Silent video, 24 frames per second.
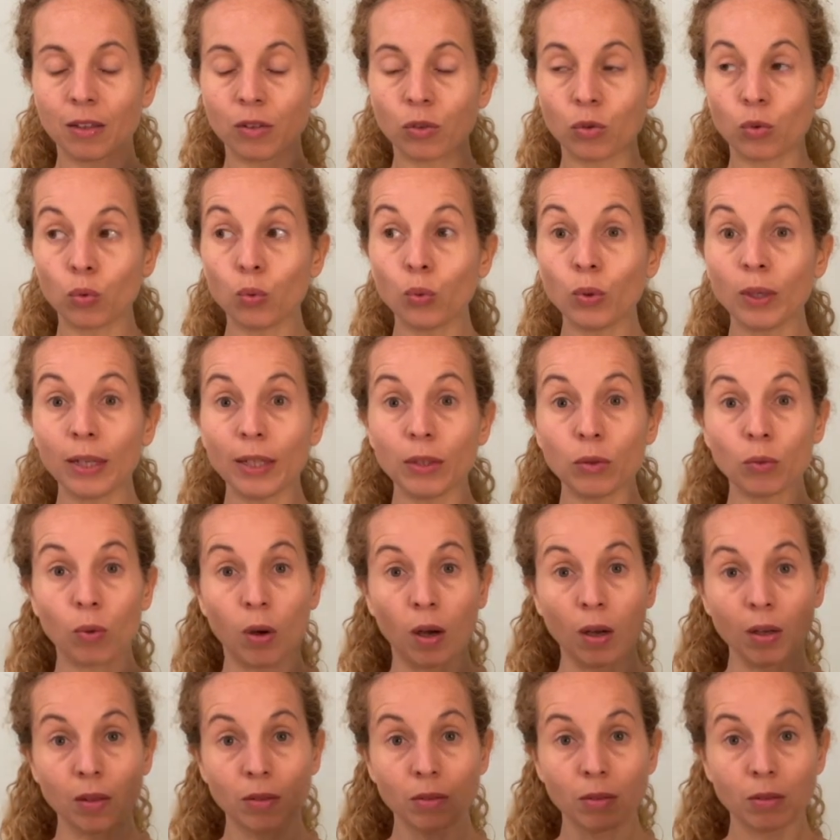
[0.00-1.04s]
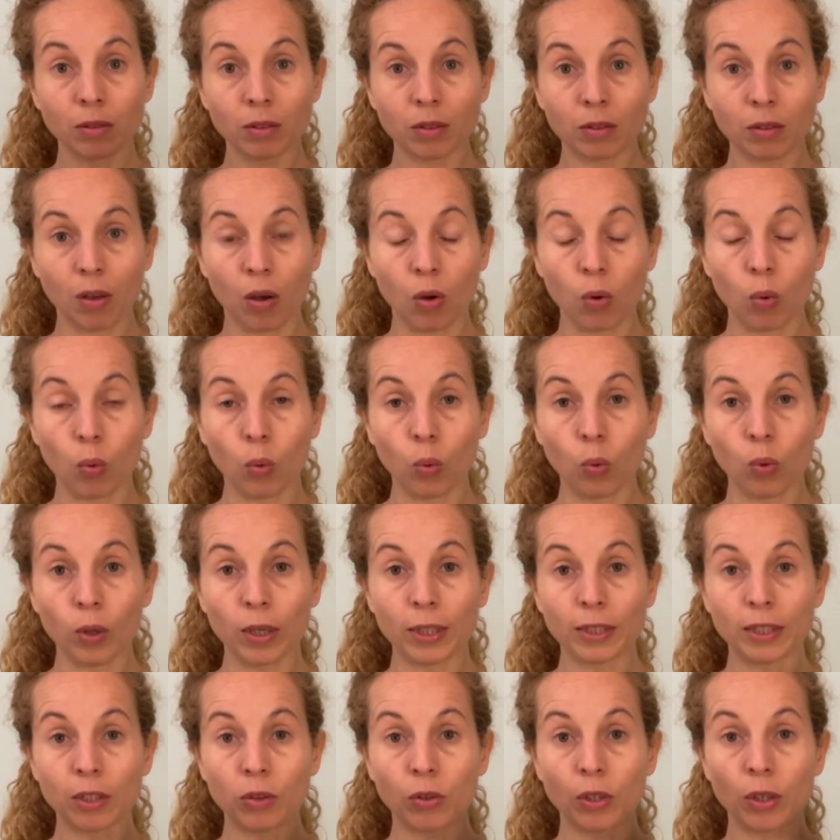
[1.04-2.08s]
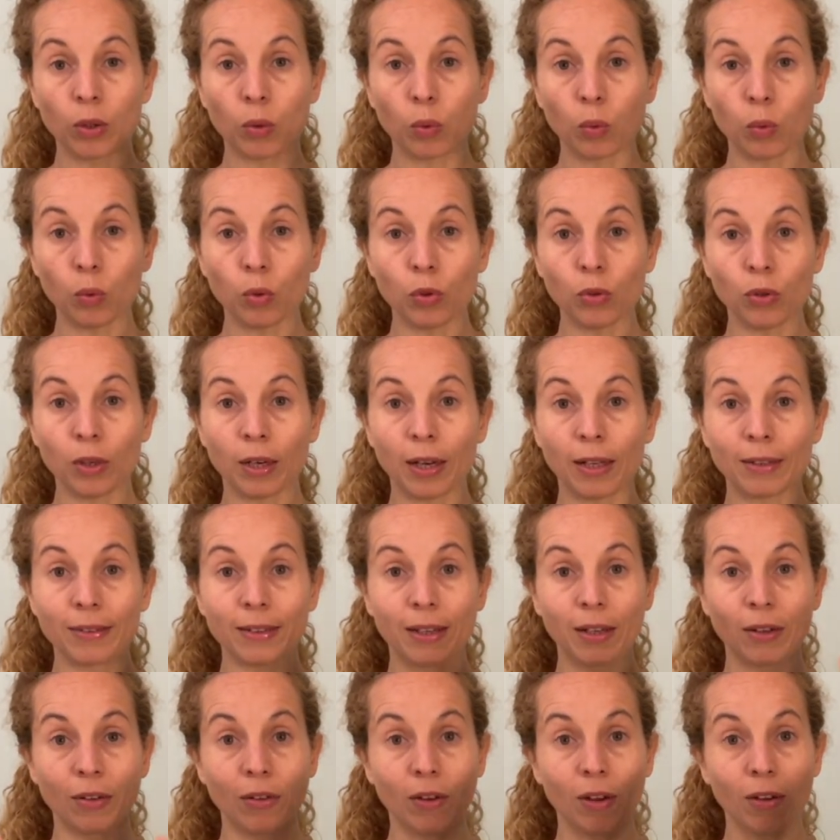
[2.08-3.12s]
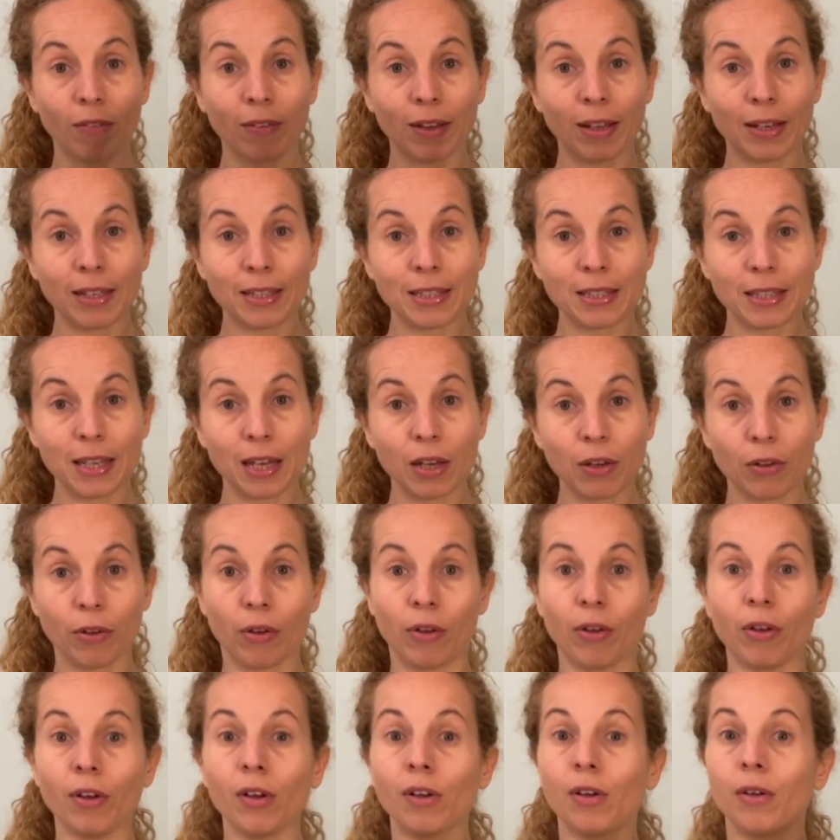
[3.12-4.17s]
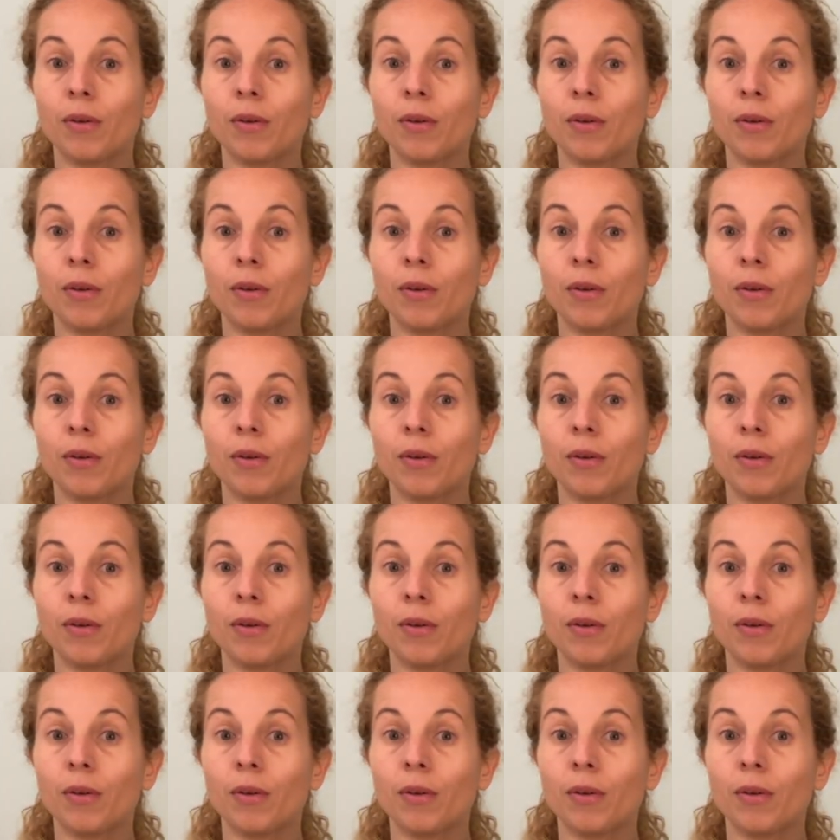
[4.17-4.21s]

Tous les doigts s'enroulent et se déroulent de l'intérieur vers l'extérieur.